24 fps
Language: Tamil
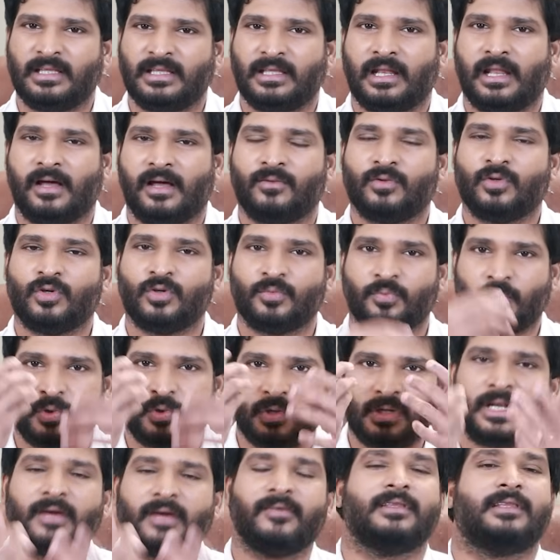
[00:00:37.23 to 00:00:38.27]
இதெல்லாம் வந்து ஒரு
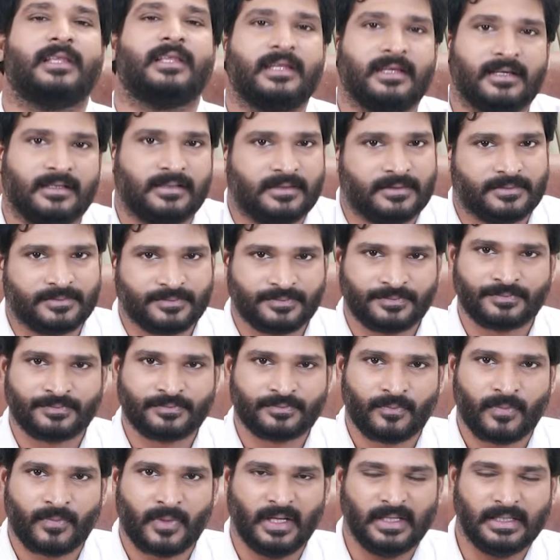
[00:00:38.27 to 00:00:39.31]
பொருட்டாகவே தெரியாது
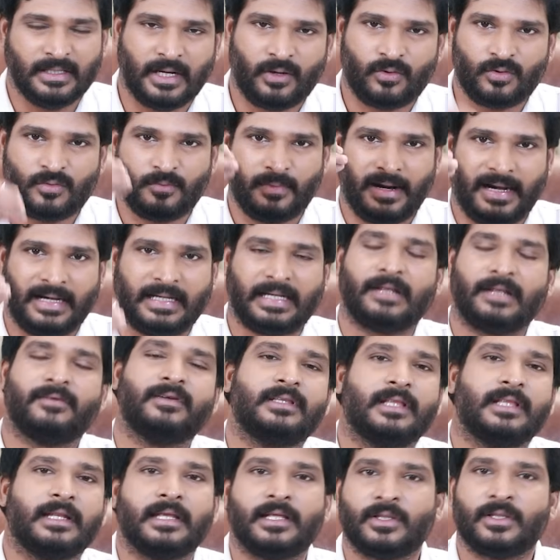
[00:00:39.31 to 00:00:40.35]
இதெல்லாம் ஒரு
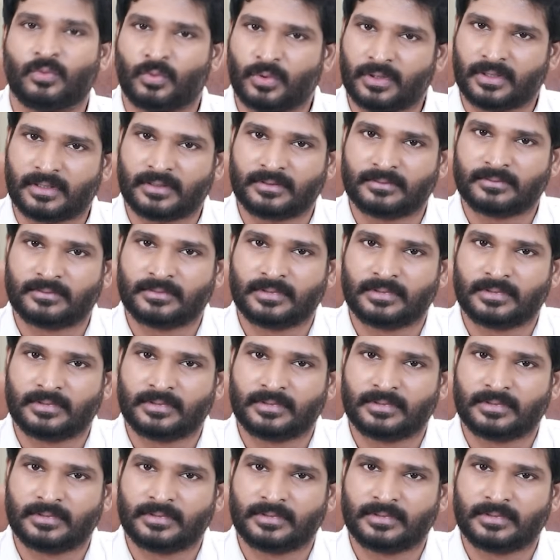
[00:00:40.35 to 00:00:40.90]
மேட்ராகவே தெரியாது உங்களுக்கு